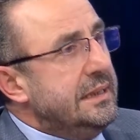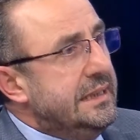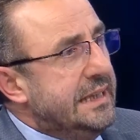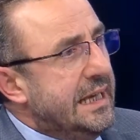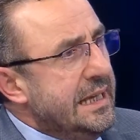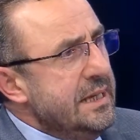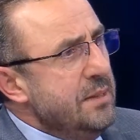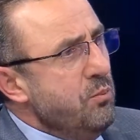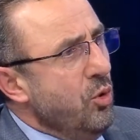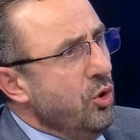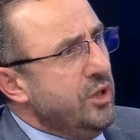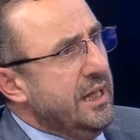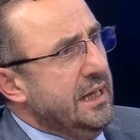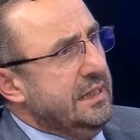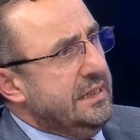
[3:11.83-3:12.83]
Yeni
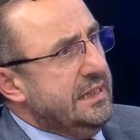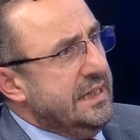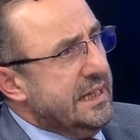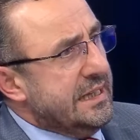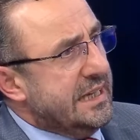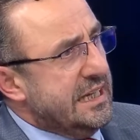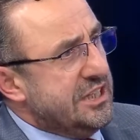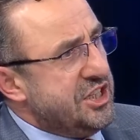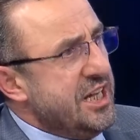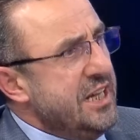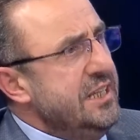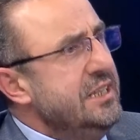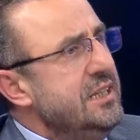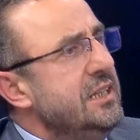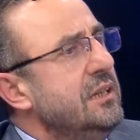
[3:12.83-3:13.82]
model diye
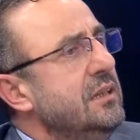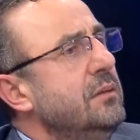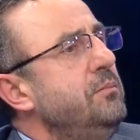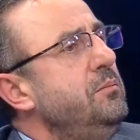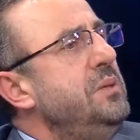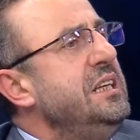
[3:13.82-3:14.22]
geçen yıl